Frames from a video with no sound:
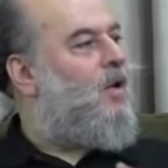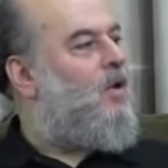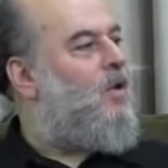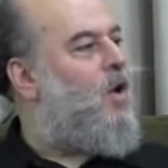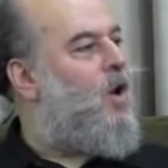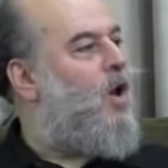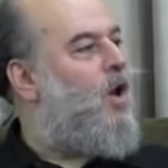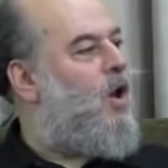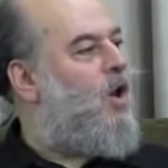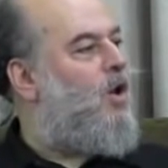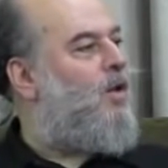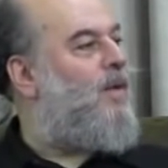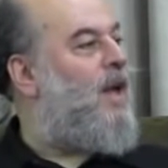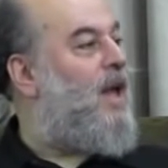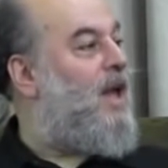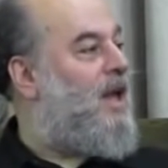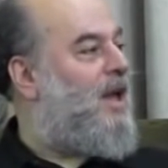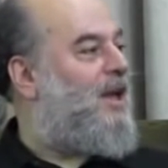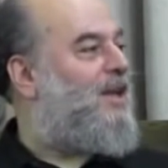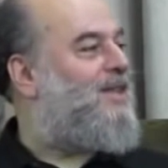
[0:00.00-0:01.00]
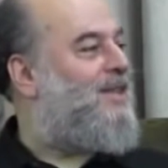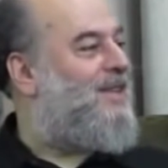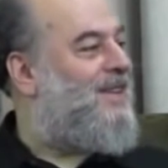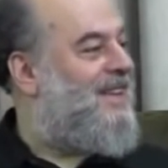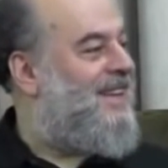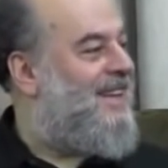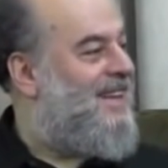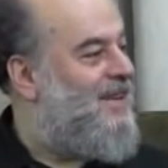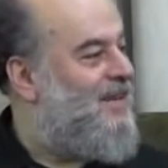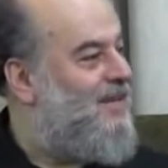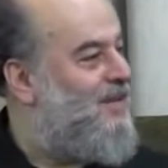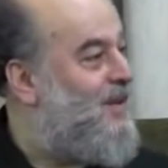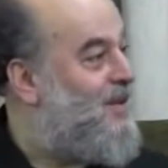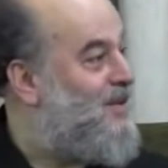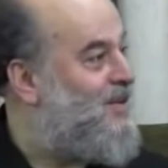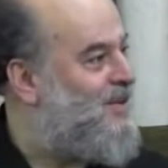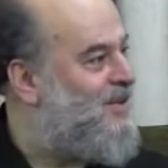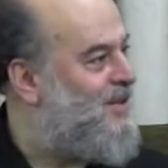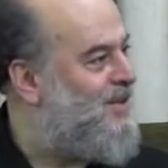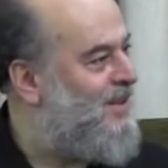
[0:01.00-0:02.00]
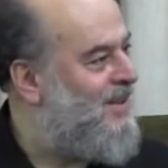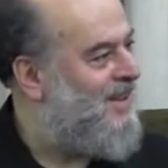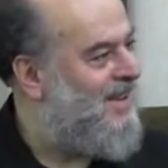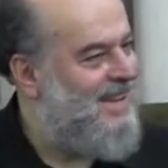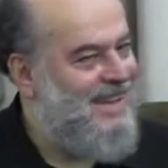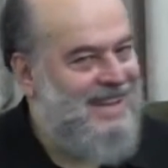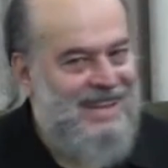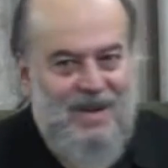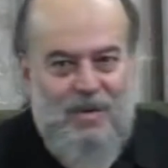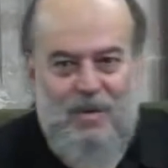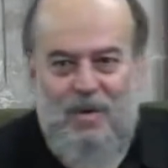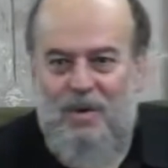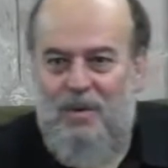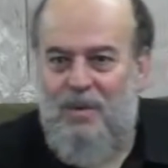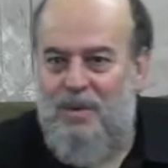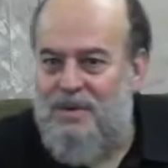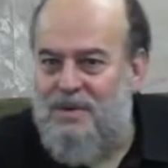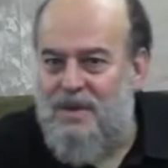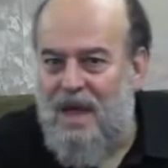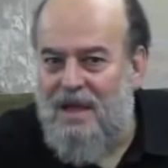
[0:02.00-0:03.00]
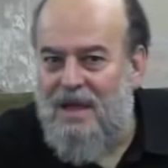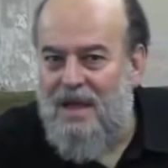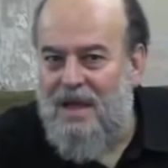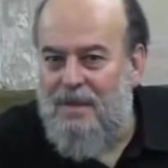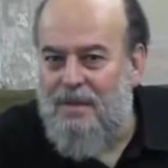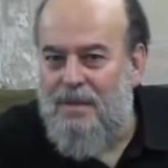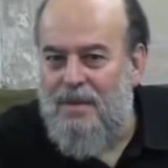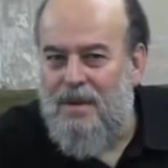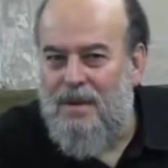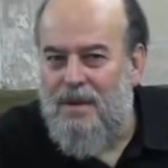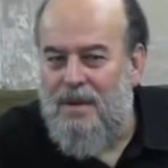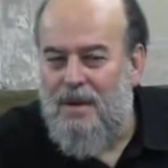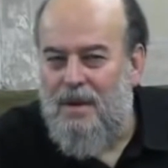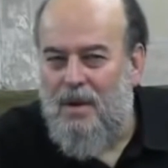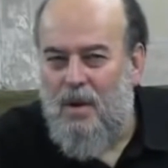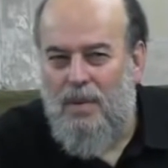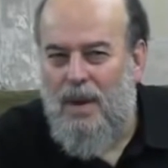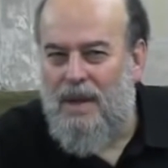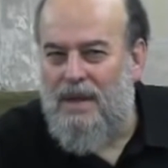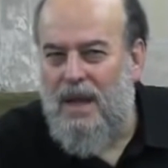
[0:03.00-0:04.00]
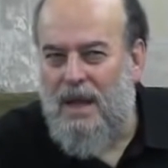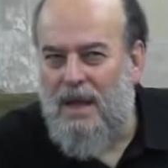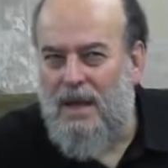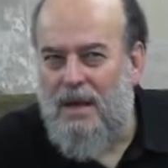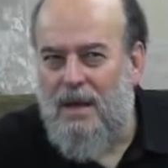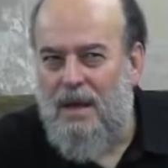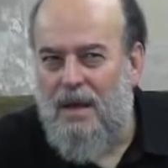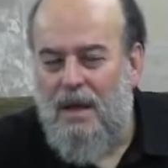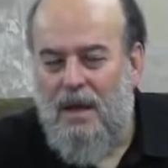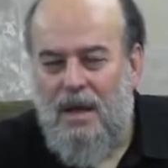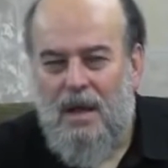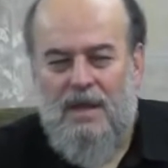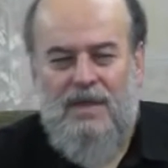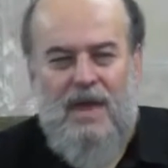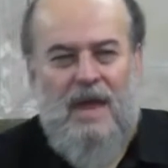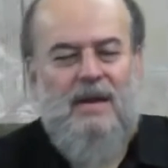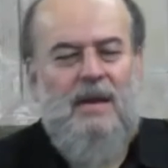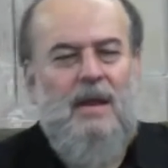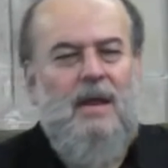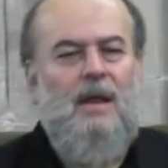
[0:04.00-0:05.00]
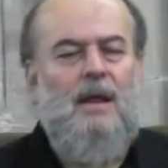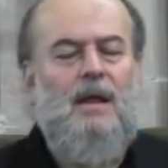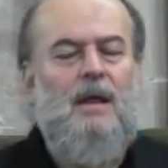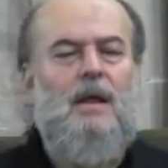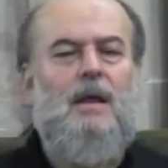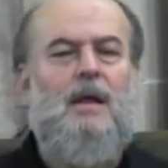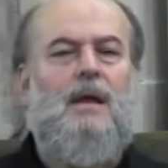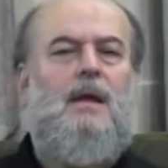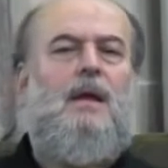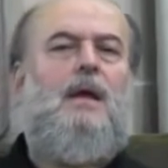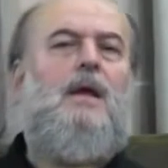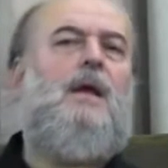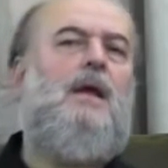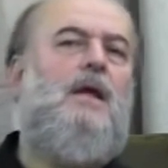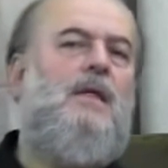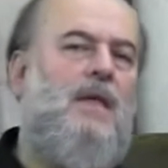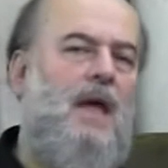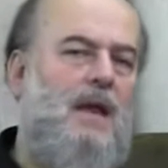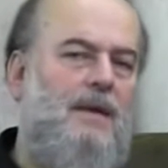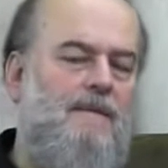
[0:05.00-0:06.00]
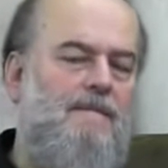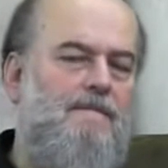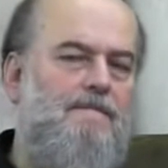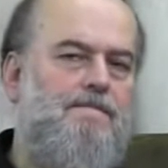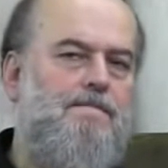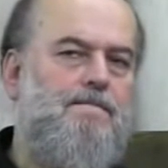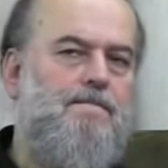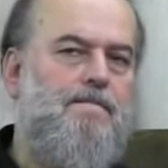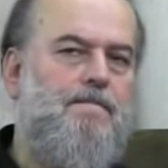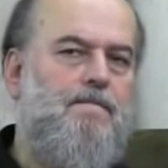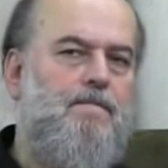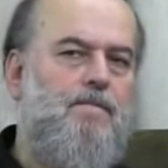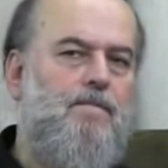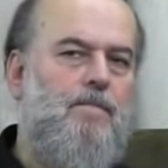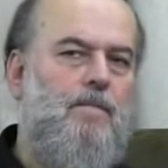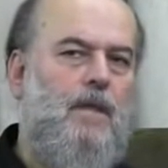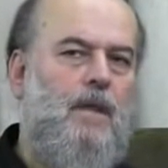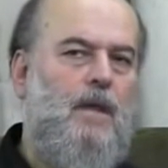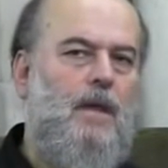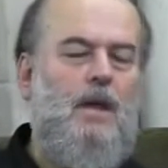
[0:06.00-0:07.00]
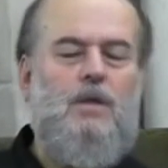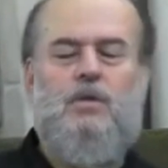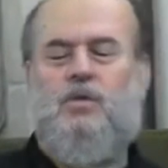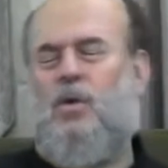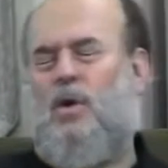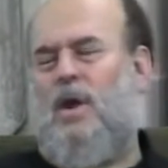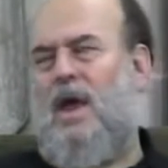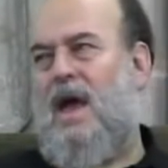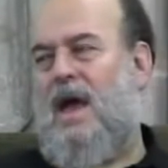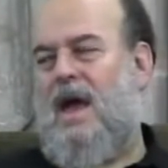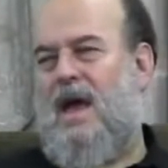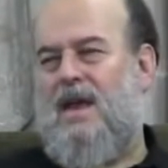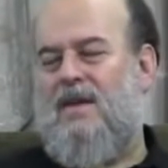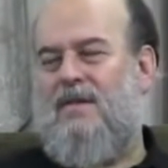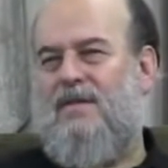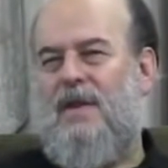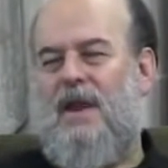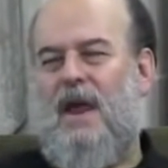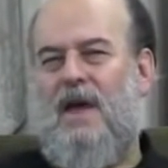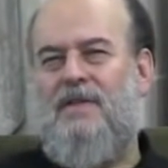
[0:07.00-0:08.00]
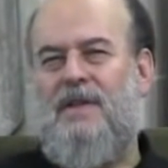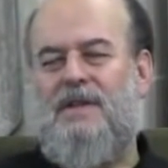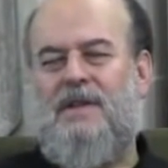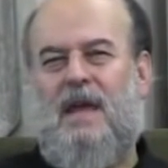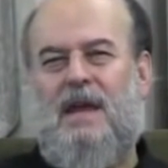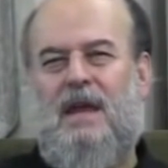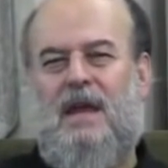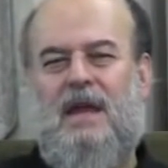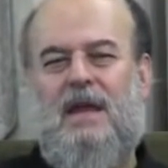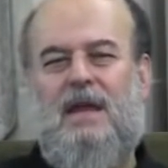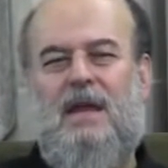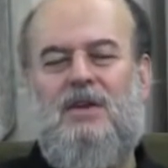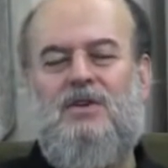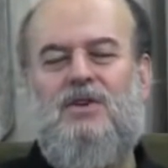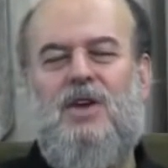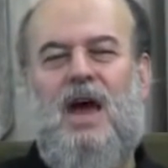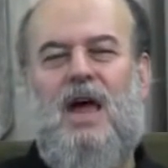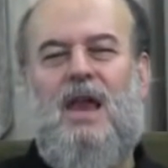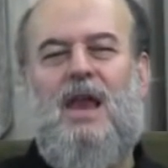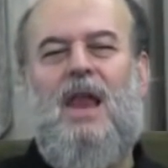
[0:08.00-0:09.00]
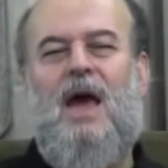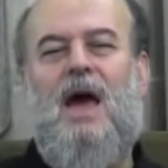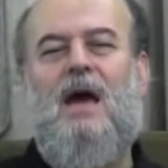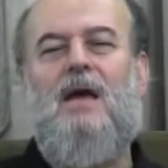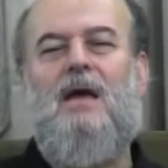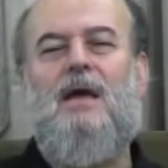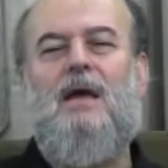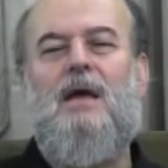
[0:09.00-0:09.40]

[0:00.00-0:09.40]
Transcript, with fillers: كله ميت فيش طيب وبعدين اذا اذا انتم الان في لحظه تاريخيه ان شاء الله